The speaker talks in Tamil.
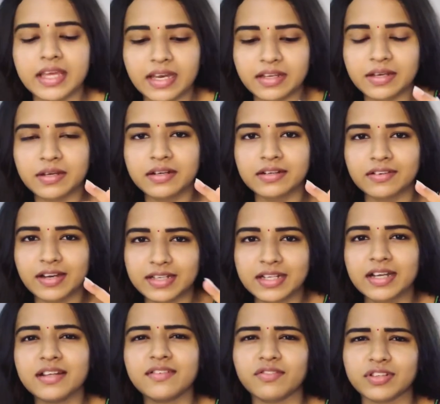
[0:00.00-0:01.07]
எனக்கு ரெட்
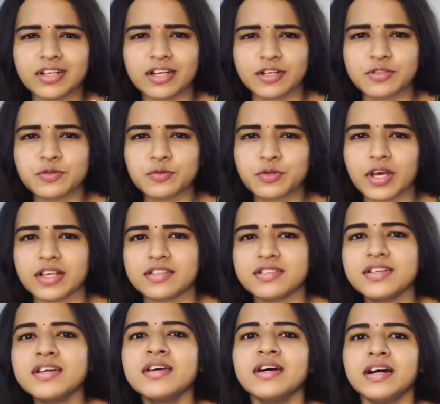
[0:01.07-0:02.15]
கலர் வந்து நல்லா சூட்
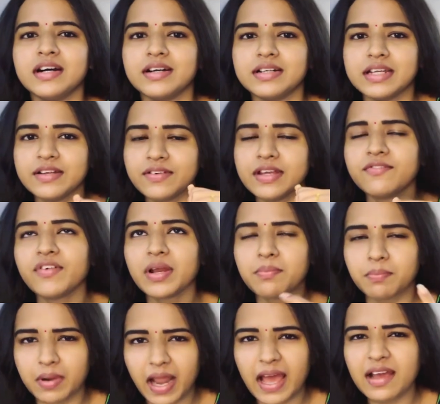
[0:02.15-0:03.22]
ஆச்சு இன்
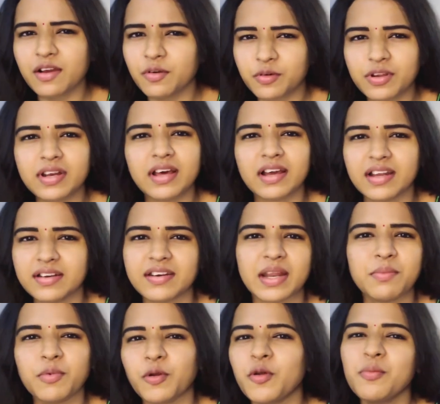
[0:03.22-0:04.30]
இன்ஃபேக்ட் பிளாக் கூட நாங்கள்
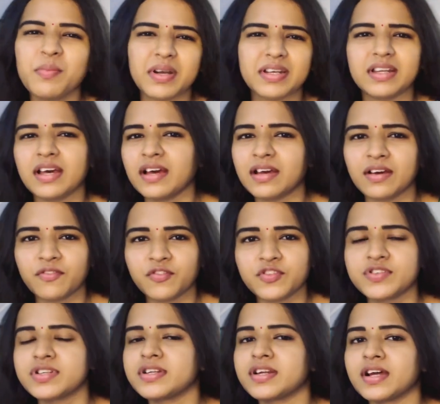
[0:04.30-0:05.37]
ட்ரை பண்ணோம் பட்
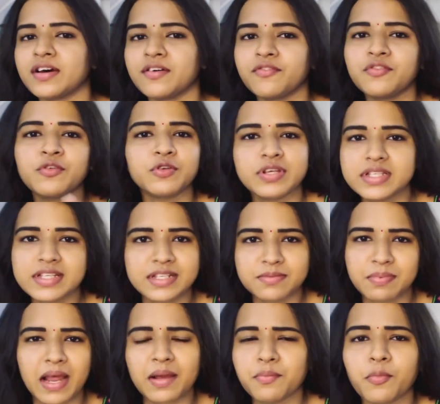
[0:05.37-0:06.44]
ஃபார் ஃபியூ ரீசன்ஸ்
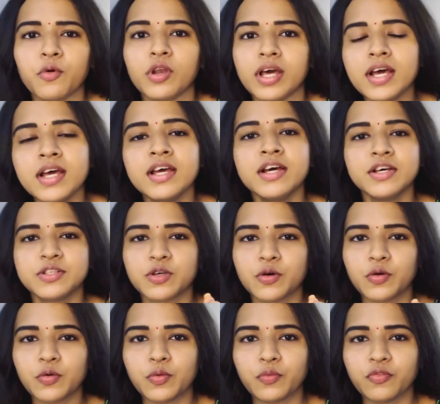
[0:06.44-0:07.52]
பிளாக் போகல ஸோ
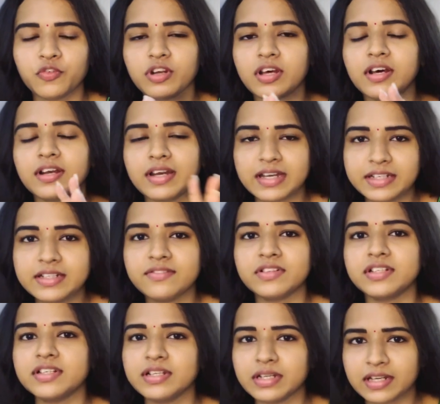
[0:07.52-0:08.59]
ஃபார் ரெட்டு
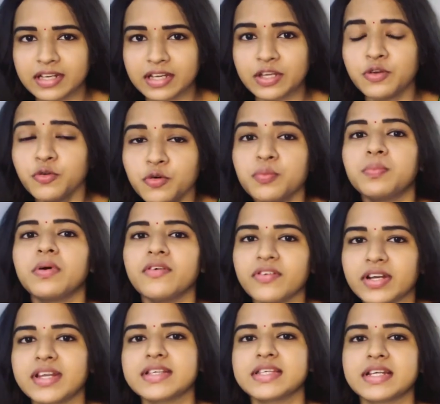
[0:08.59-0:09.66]
வந்து எனக்கு இன்னும்
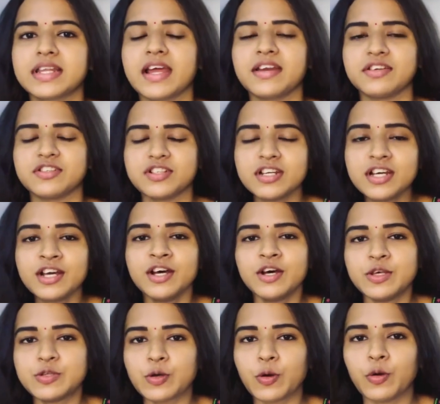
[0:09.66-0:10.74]
பர்ஃபெக்டாக செட் ஆகிடுச்சு
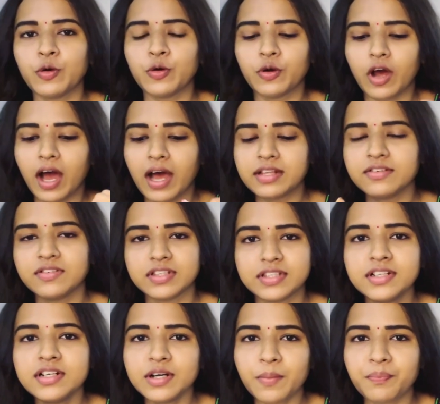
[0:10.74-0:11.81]
ஸோ ஸோ அது
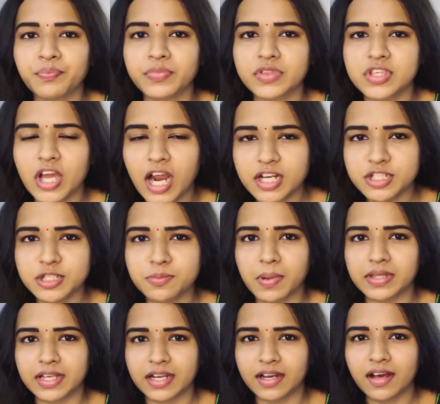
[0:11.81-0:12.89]
வந்து சார்ஜஸ்
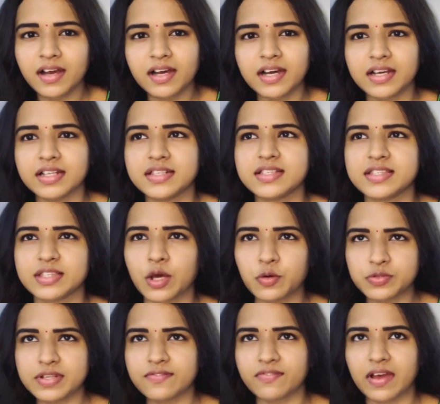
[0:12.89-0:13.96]
பார்த்தீங்கன்னா இட்ஸ்
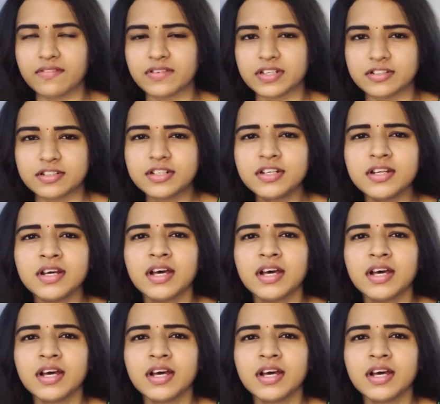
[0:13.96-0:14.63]
தௌசண்ட் ஃபைவ் ஹண்ட்ரட்